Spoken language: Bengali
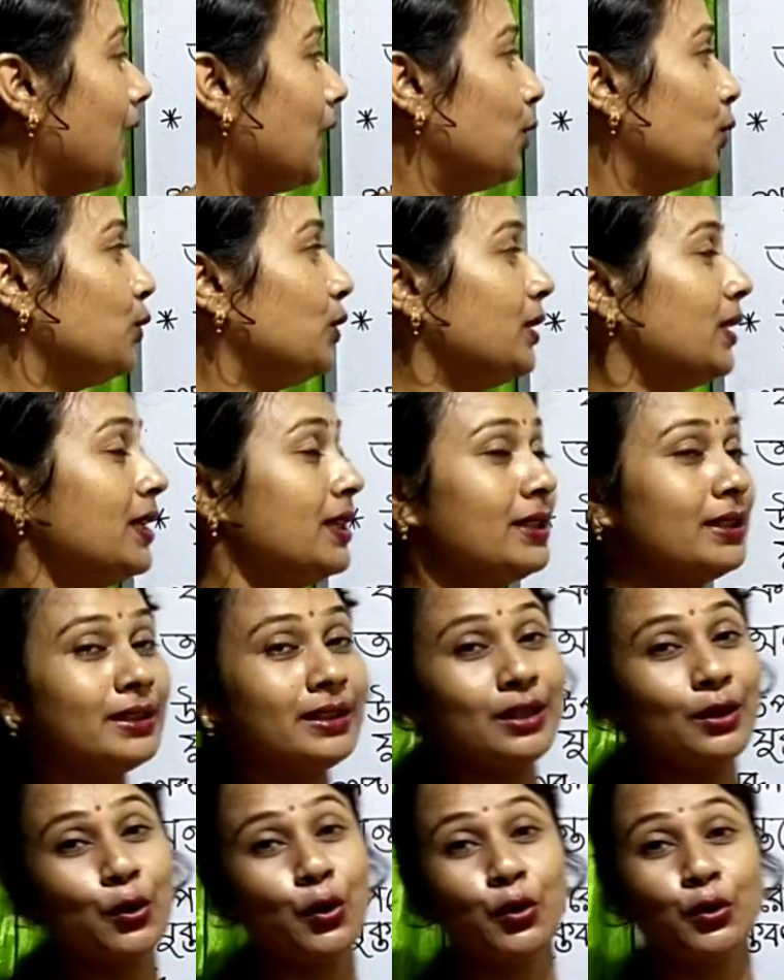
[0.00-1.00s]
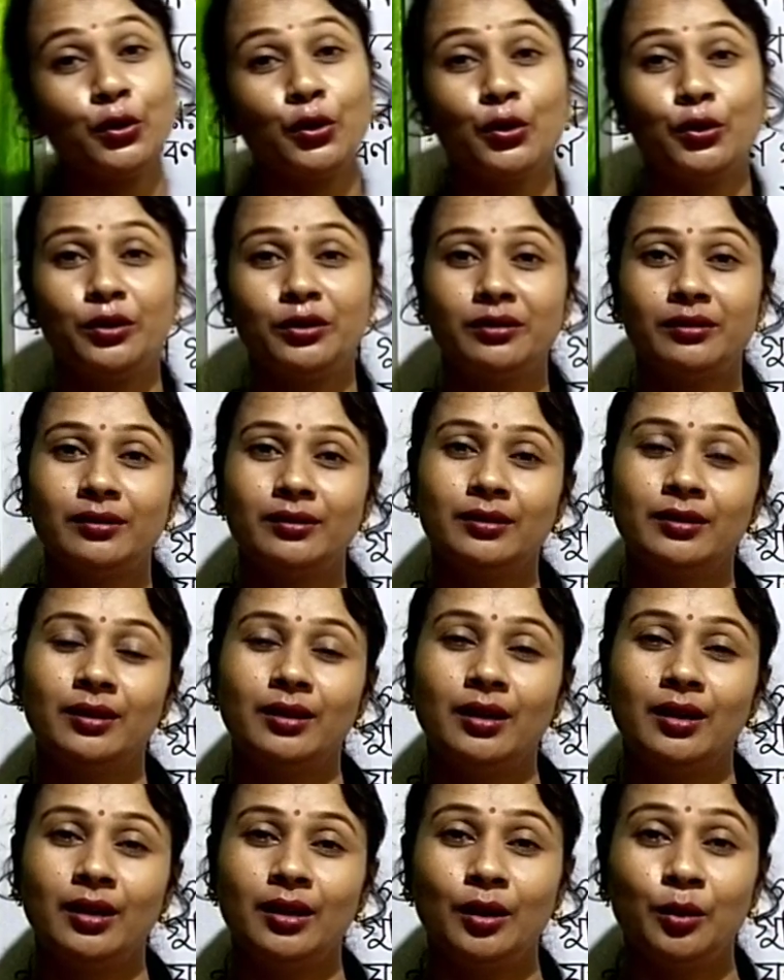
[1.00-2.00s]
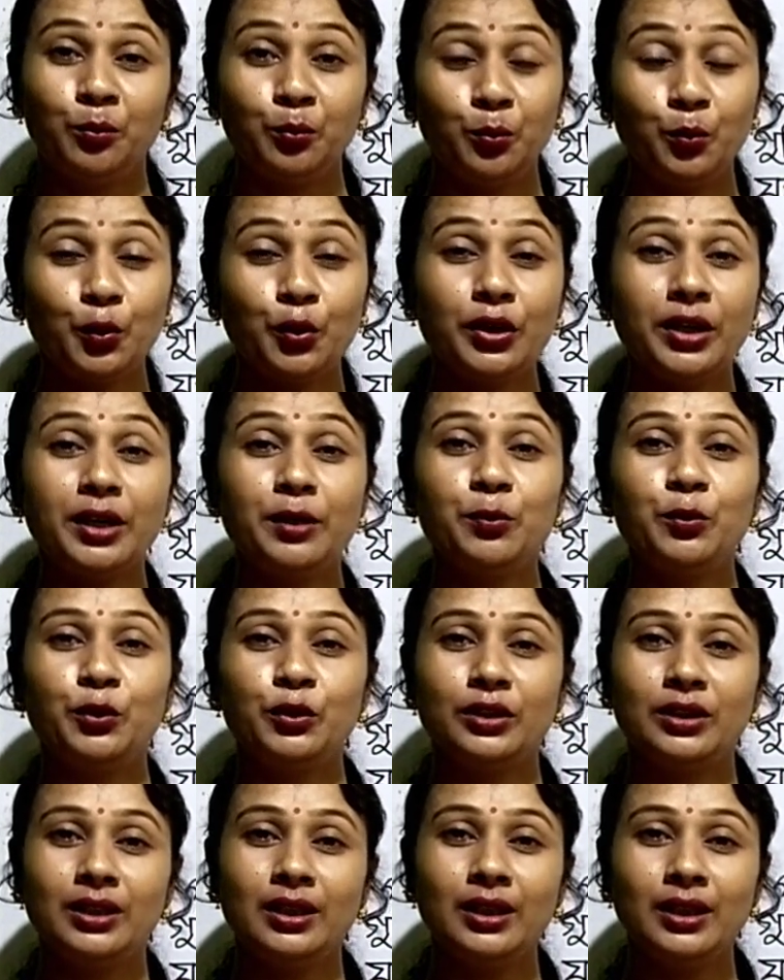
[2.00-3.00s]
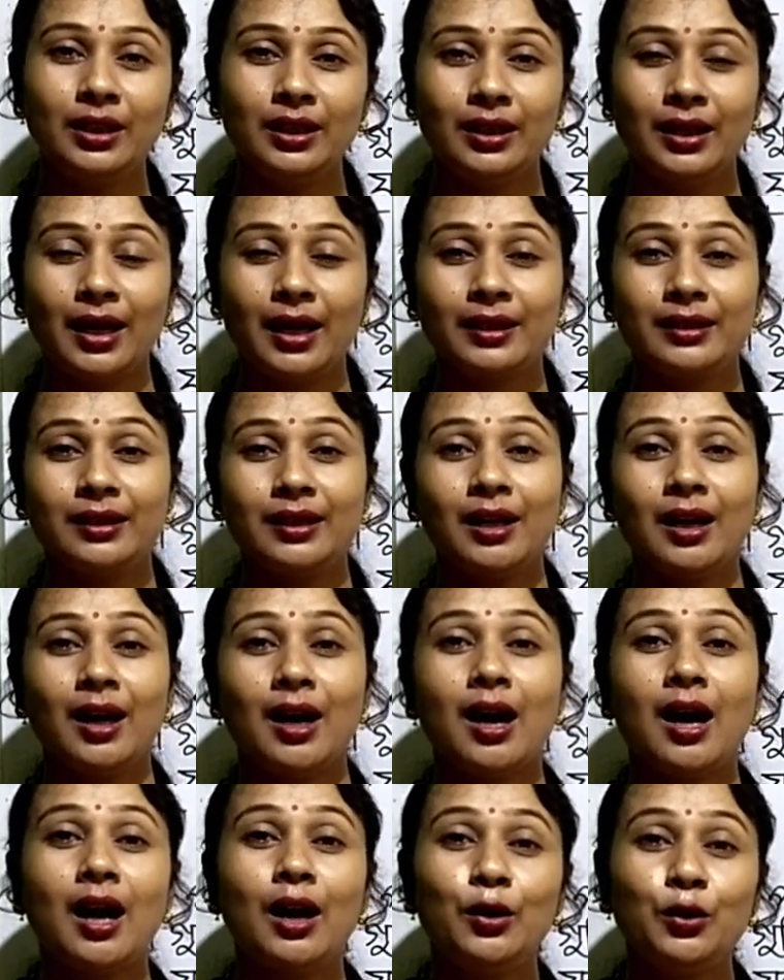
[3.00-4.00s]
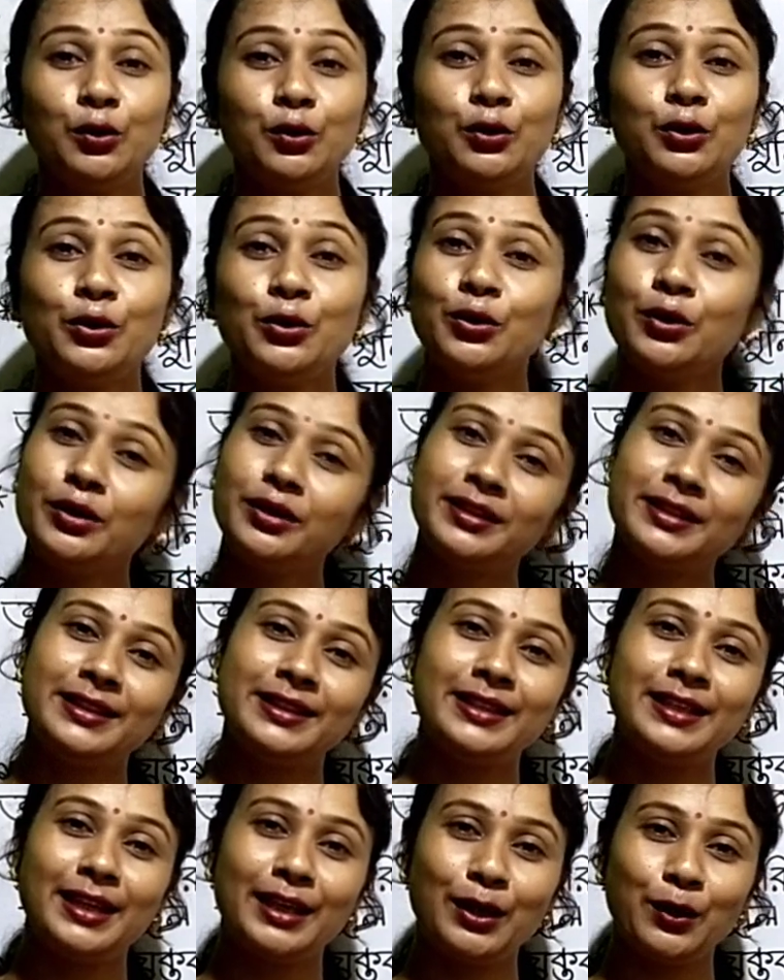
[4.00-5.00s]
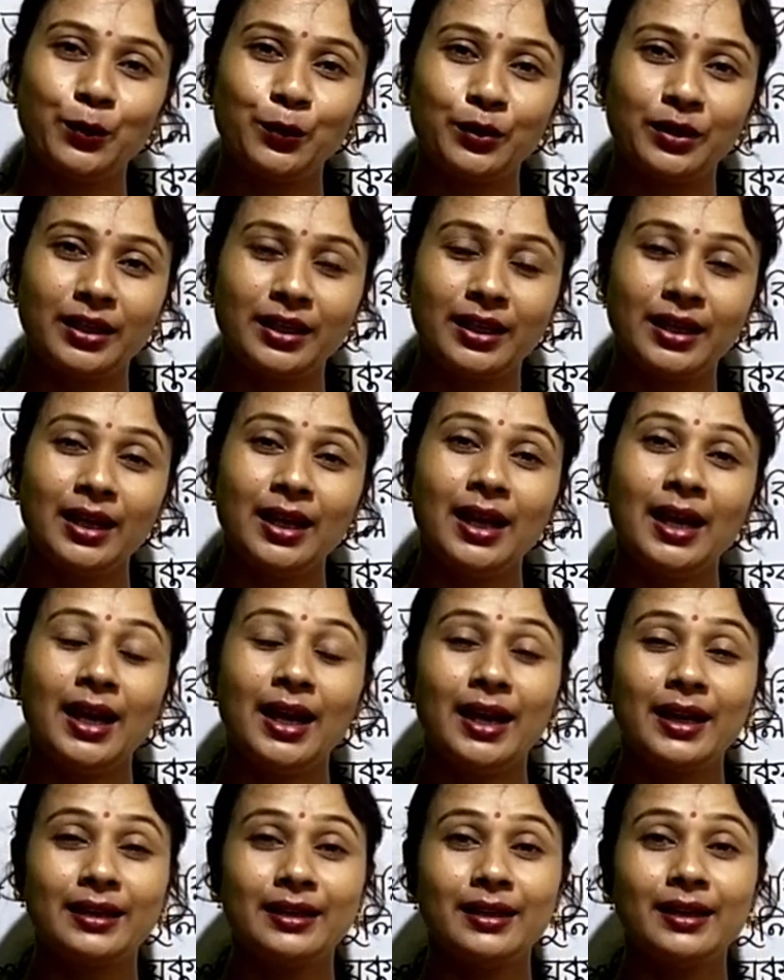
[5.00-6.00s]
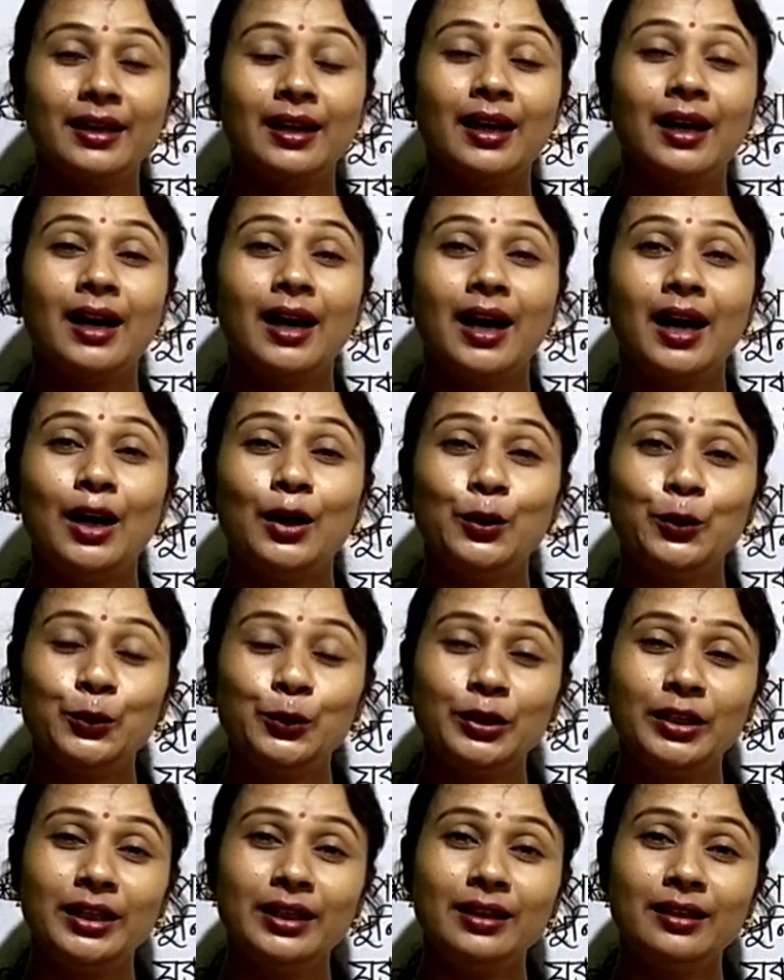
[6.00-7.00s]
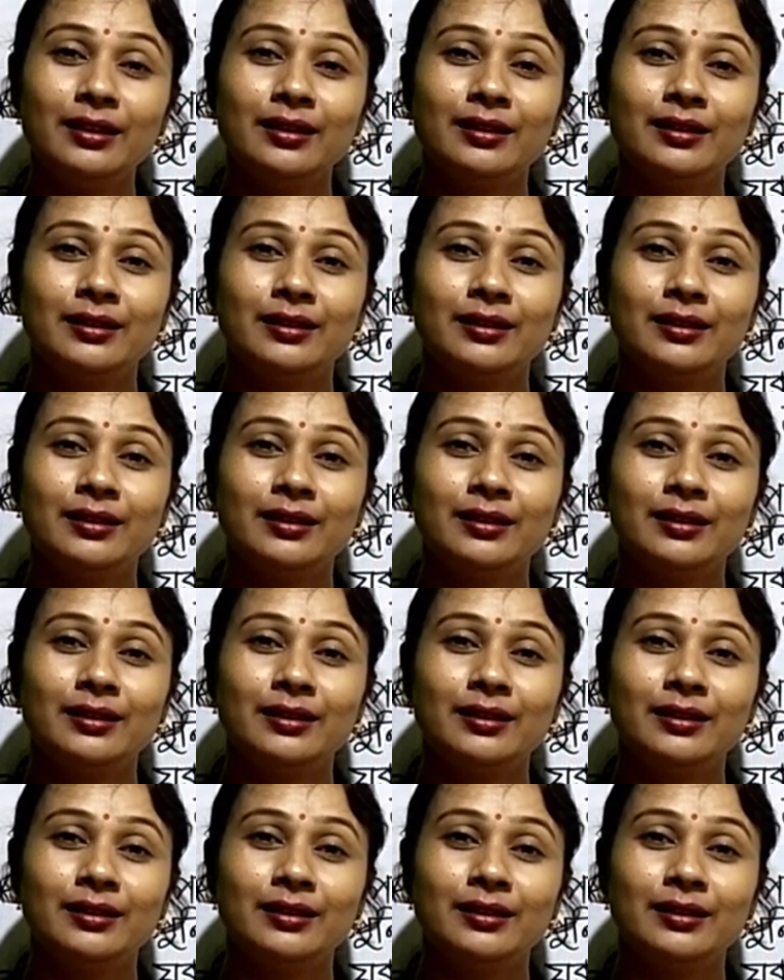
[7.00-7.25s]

আনন্দের শিহরণ মনের মধ্যে একটা আনন্দ জেগে ওঠে একটা আনন্দের